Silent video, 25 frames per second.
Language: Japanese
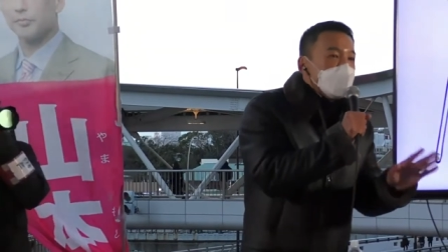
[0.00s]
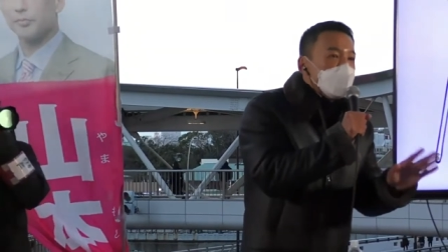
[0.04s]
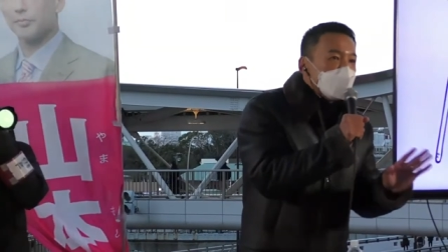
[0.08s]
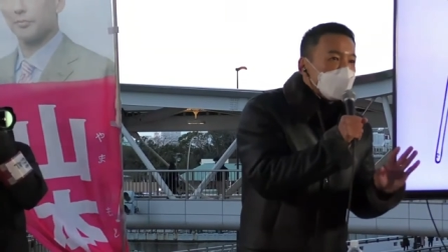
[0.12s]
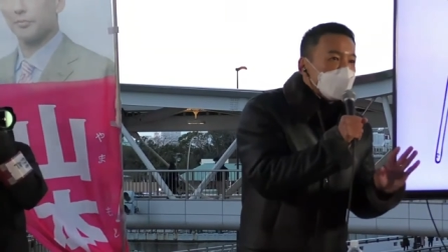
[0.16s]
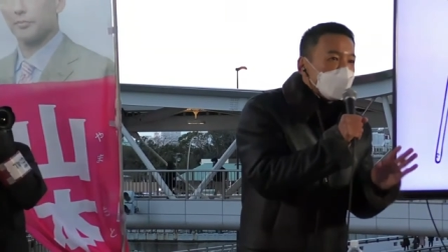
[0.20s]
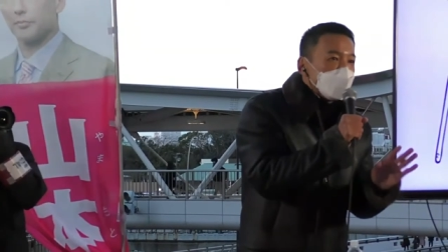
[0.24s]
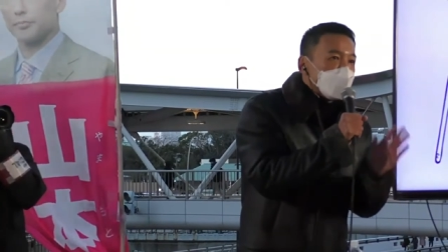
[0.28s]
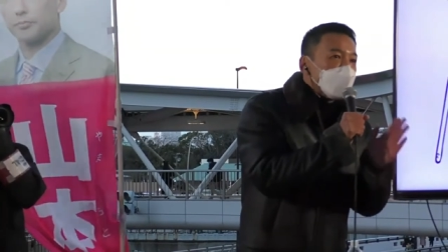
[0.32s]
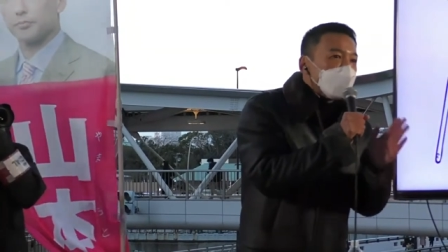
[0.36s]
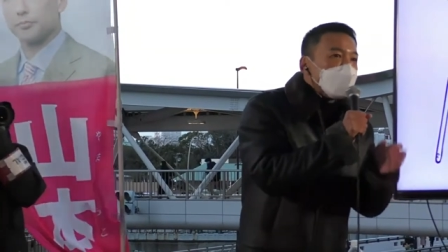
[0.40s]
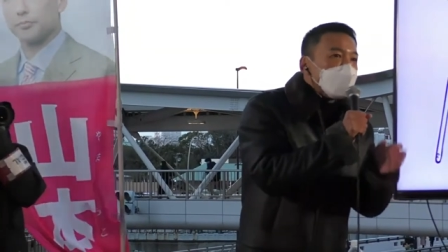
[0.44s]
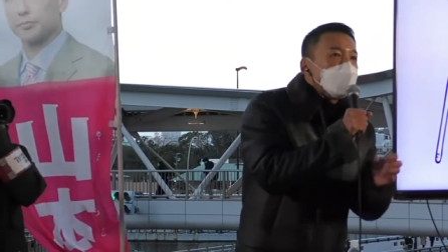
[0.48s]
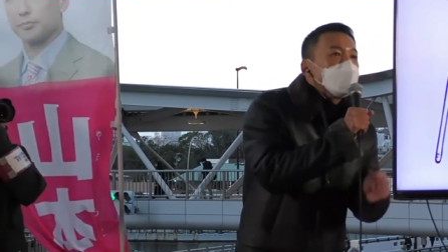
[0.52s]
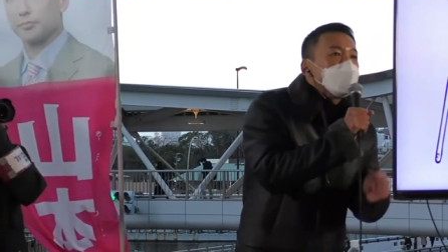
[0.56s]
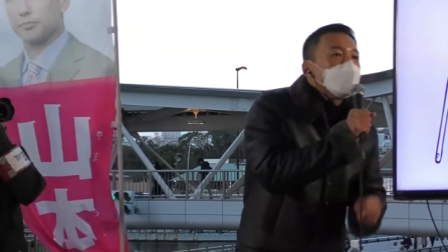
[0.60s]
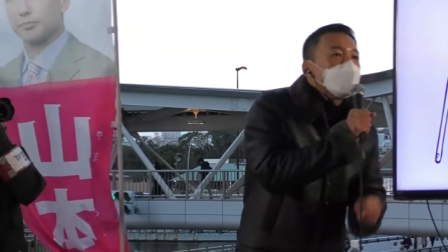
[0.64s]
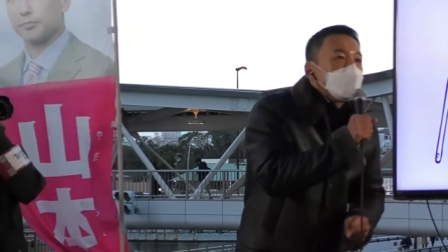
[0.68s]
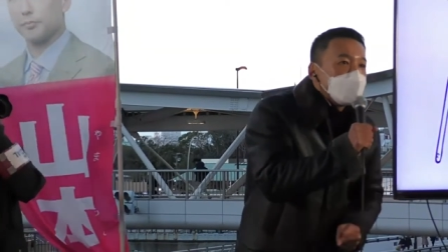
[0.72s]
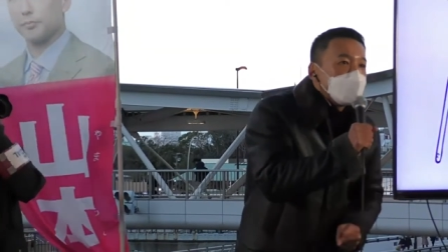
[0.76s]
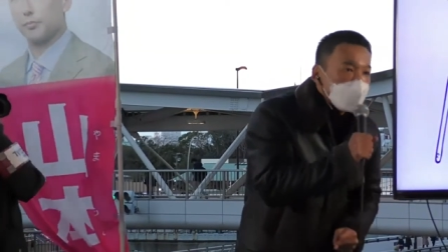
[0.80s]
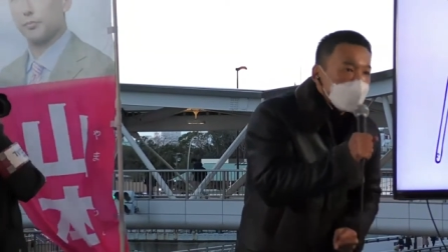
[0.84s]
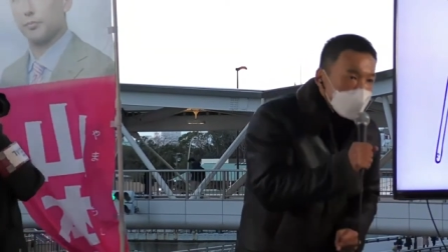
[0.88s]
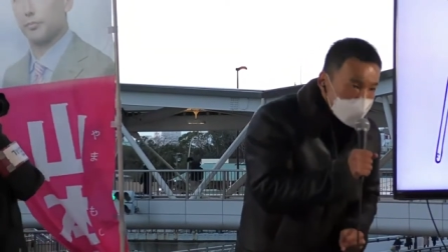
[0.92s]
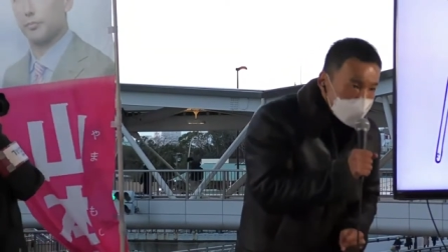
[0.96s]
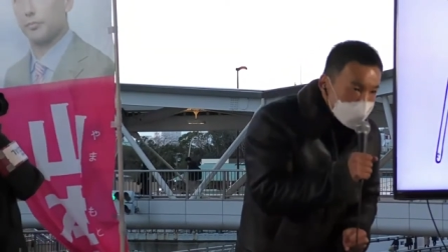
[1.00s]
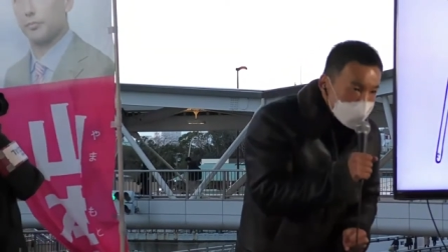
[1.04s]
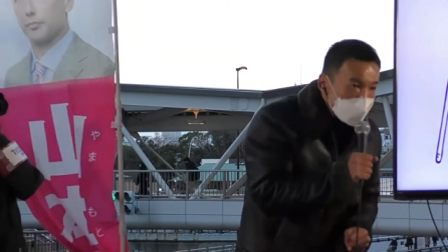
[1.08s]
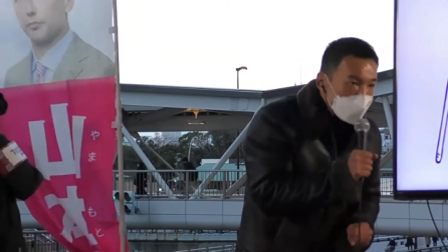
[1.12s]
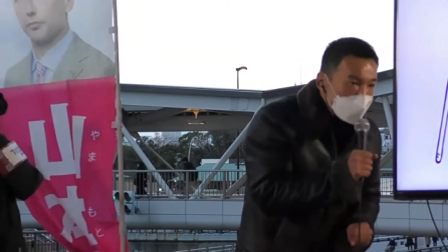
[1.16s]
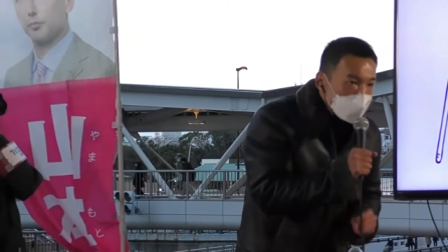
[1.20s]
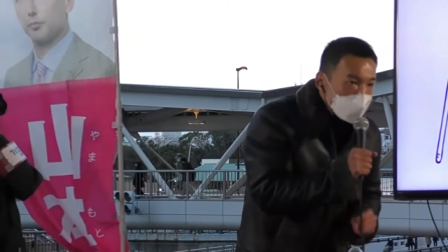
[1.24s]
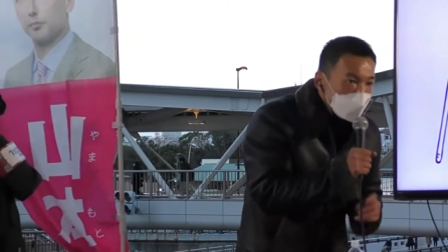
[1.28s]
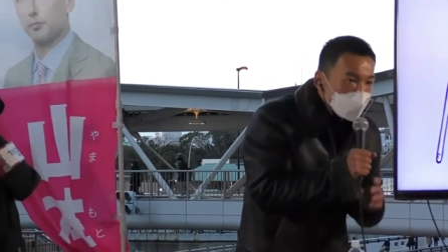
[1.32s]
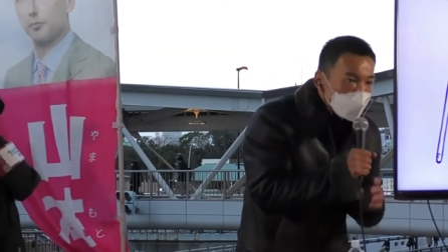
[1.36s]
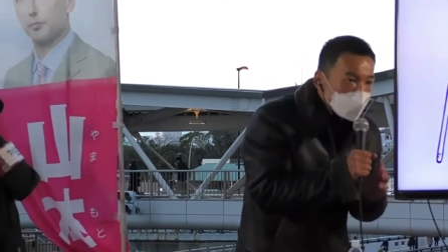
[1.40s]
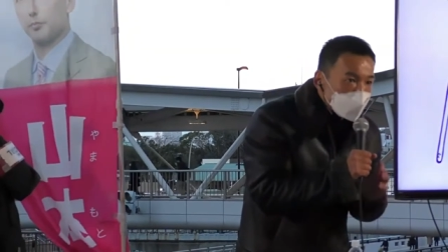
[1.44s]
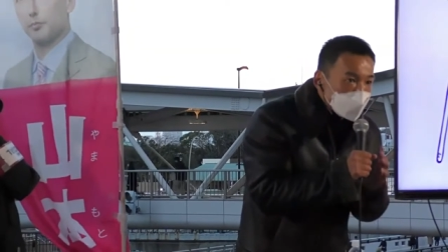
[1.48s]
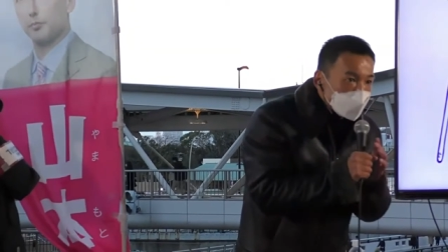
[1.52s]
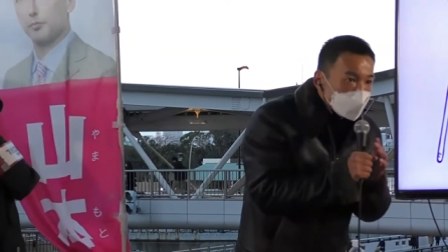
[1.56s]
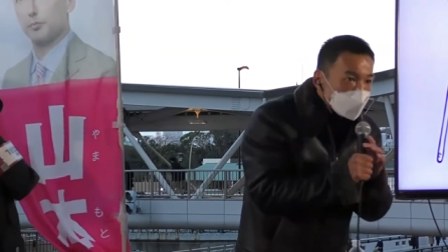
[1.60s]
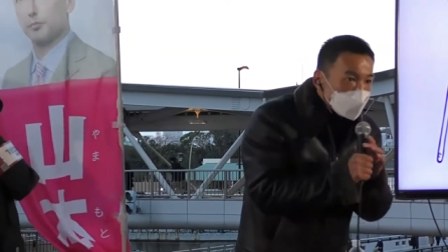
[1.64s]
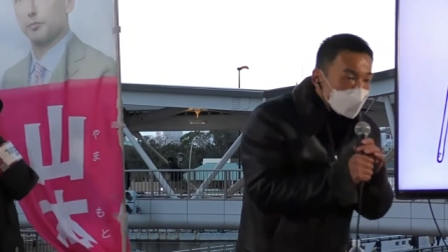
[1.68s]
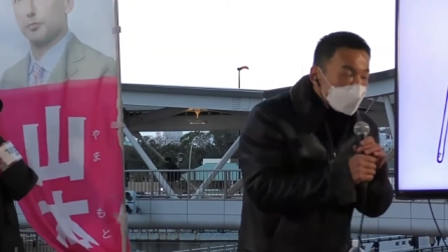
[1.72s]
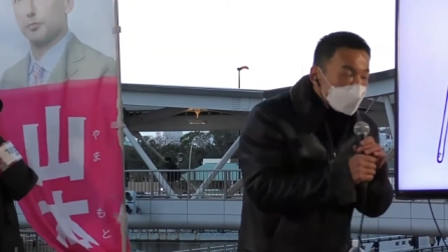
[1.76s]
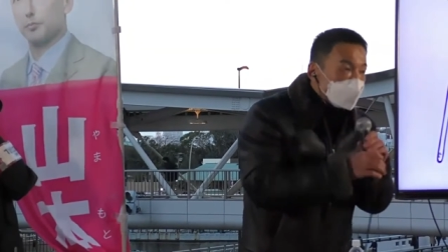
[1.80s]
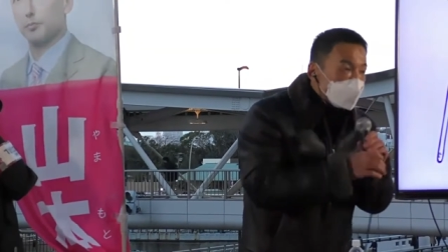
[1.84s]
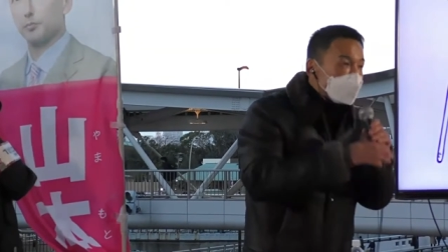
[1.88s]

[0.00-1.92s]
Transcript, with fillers: うなかなか身動き取れなくなるじゃないです